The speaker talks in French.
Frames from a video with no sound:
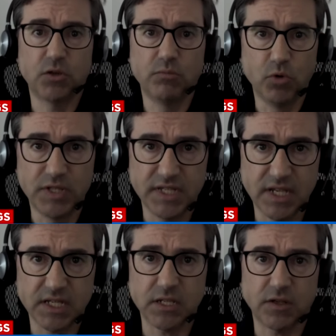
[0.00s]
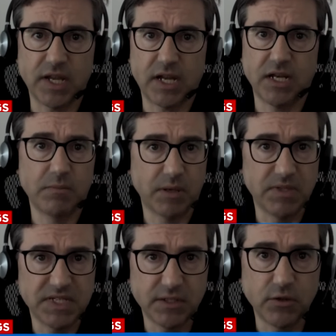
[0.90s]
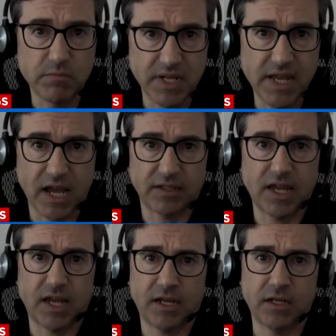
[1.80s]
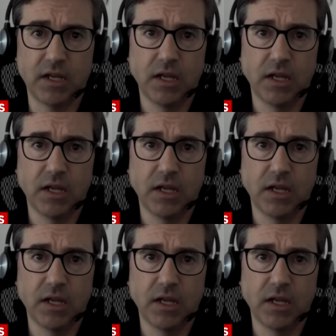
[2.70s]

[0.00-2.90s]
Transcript: de multinationales et même ici de milliardaires.